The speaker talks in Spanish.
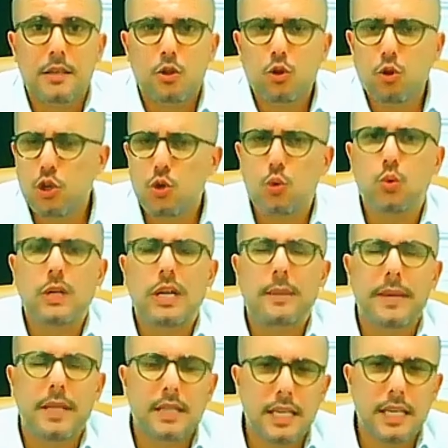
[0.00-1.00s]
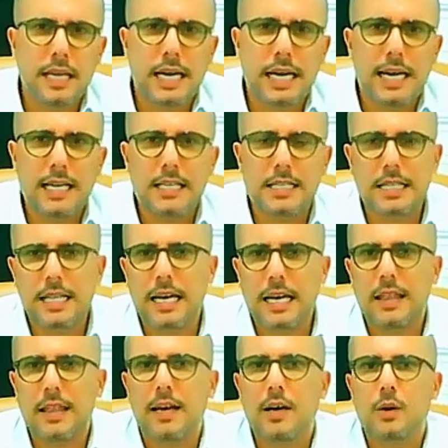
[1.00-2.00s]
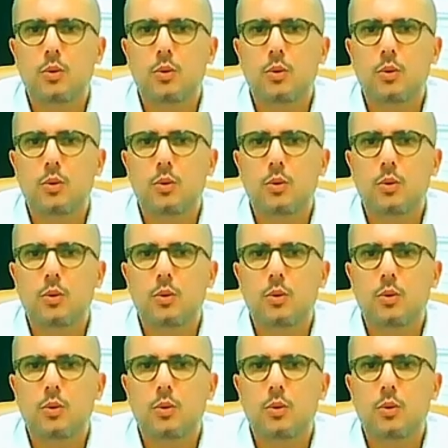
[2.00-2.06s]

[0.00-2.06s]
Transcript: No es una mentira aislada,